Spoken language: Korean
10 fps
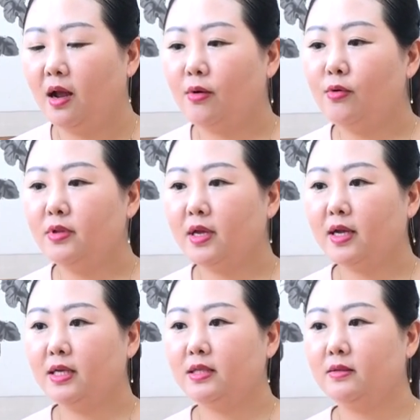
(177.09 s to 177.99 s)
학원에
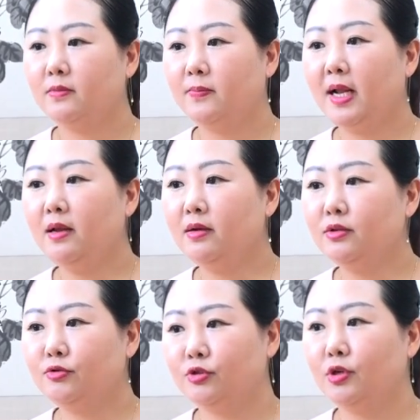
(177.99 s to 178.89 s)
한
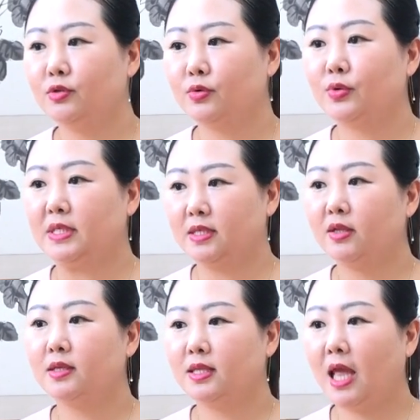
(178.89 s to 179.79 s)
8년 9년 정도
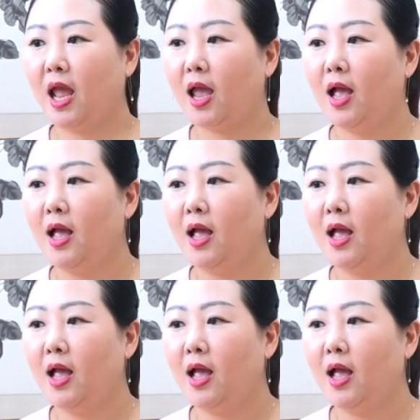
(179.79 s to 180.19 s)
있었는데 네.